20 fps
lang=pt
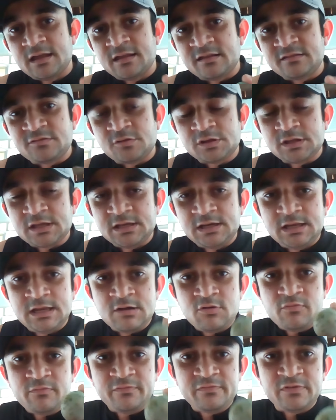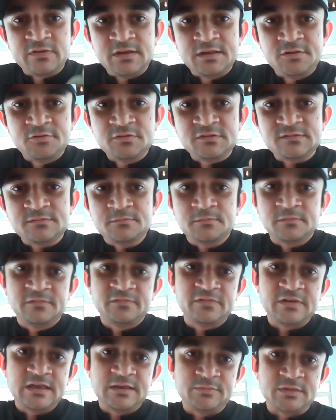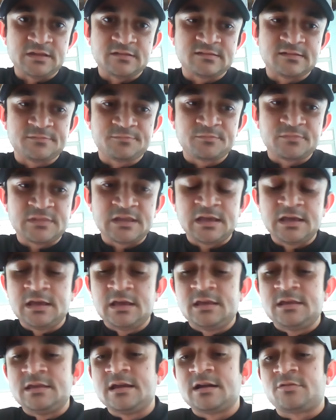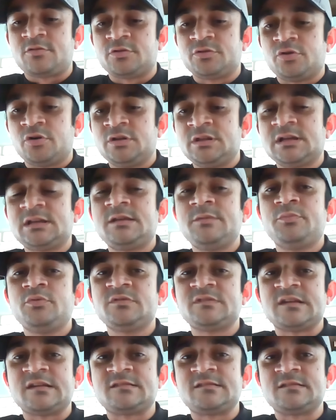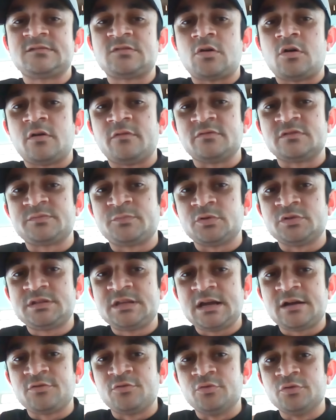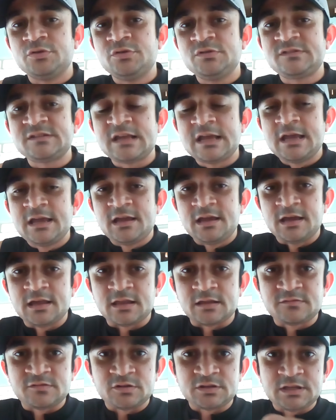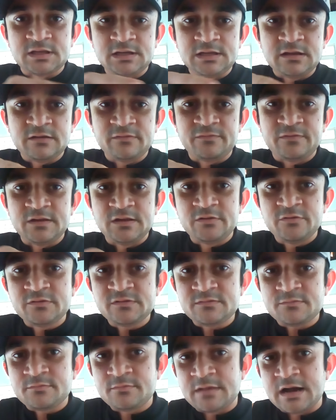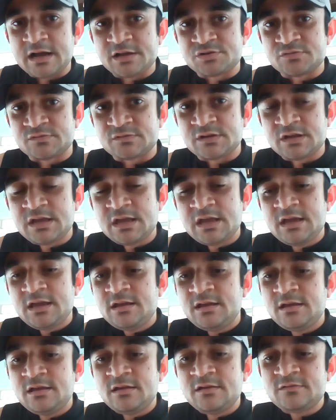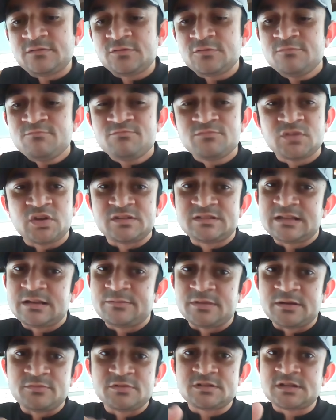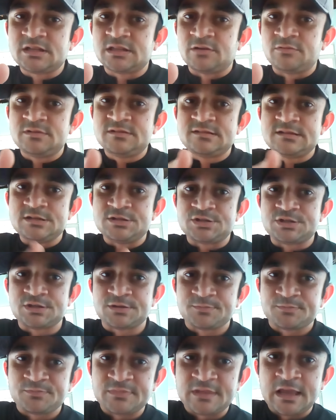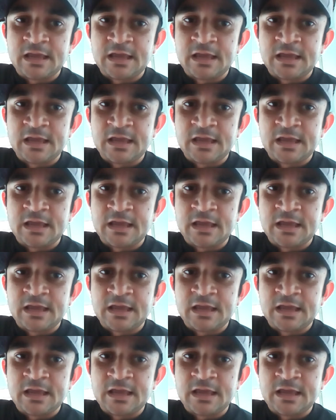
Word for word: ela só teria um filhos fêmeas. E a codorna que pusesse só ovos pontiagudos, ela só teria filhos machos. E isso nós sabemos que não existe.